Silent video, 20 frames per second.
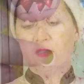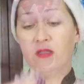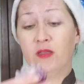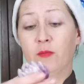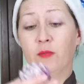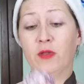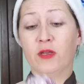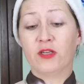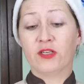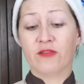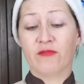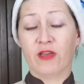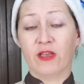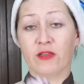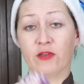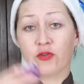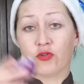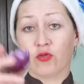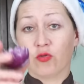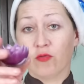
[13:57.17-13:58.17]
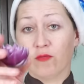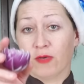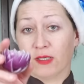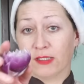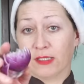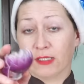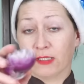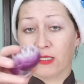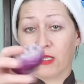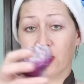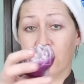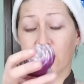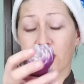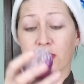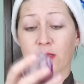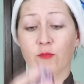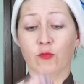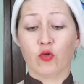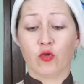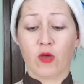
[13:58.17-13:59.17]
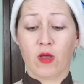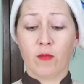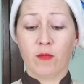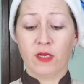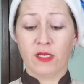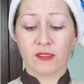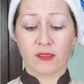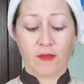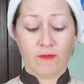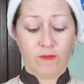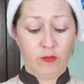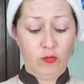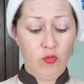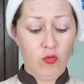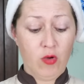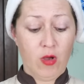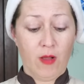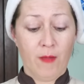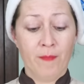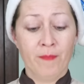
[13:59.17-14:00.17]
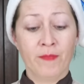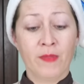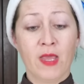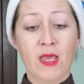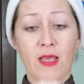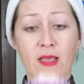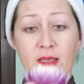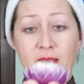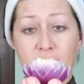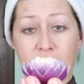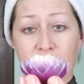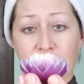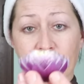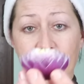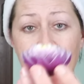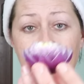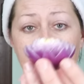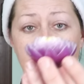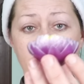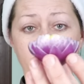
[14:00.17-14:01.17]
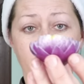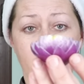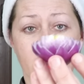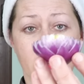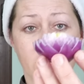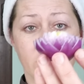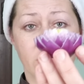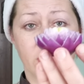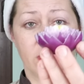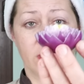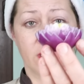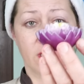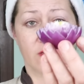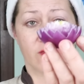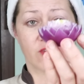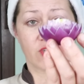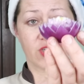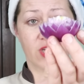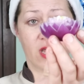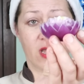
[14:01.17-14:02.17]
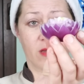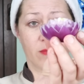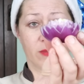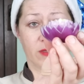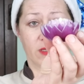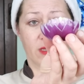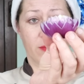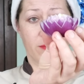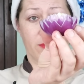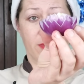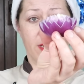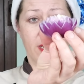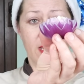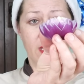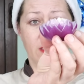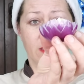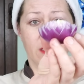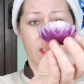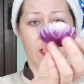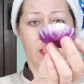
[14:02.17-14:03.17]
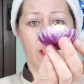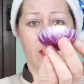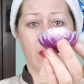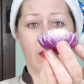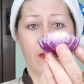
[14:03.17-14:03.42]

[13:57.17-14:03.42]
Не переживайте, что у вас останется много обрезков лука. Если расположить их в шахматном порядке,